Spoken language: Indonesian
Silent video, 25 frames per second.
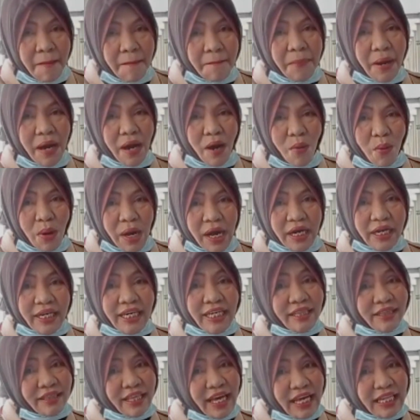bahwa
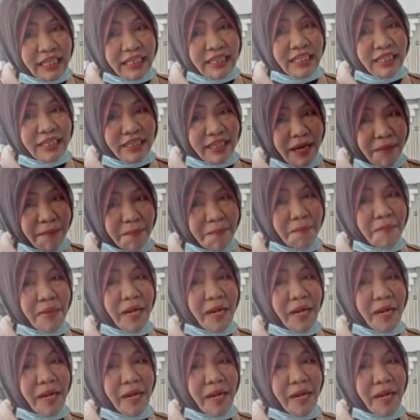kita tetap